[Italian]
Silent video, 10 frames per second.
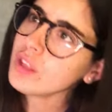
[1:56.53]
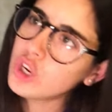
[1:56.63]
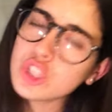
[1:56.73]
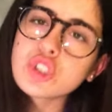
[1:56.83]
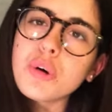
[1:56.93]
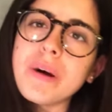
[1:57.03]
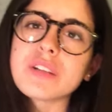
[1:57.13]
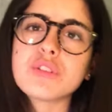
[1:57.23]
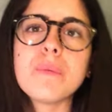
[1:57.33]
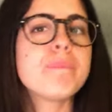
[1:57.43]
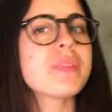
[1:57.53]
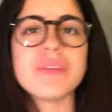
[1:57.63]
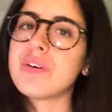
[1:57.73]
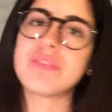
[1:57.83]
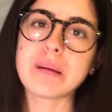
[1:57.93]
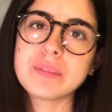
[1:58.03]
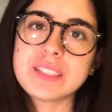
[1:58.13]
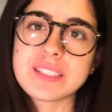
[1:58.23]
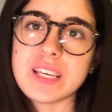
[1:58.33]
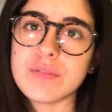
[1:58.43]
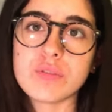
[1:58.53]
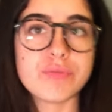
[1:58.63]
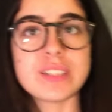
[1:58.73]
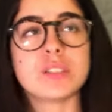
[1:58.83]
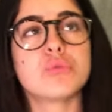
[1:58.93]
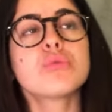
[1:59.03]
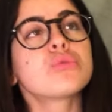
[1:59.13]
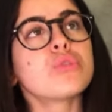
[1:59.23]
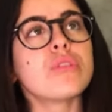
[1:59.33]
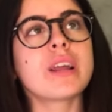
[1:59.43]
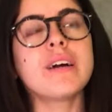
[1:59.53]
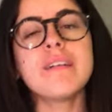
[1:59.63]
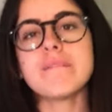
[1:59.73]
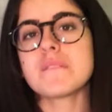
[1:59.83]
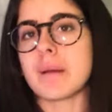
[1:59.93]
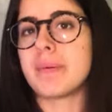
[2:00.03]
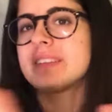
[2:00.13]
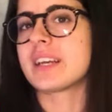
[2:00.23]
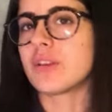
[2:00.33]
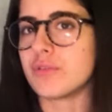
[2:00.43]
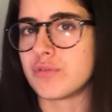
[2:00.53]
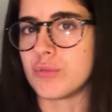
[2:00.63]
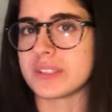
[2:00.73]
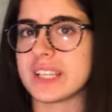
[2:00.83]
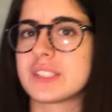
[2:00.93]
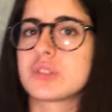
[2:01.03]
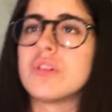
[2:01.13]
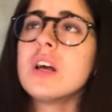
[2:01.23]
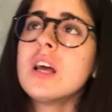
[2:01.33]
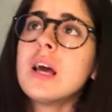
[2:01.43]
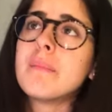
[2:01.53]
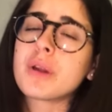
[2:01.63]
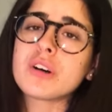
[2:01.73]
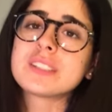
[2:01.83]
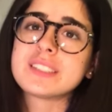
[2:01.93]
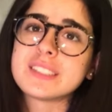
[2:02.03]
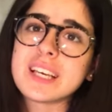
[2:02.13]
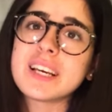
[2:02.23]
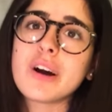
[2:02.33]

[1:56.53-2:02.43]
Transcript: L'ho scoperto e fa veramente schifo, infatti tuttora, a parte che non fumo adesso, però se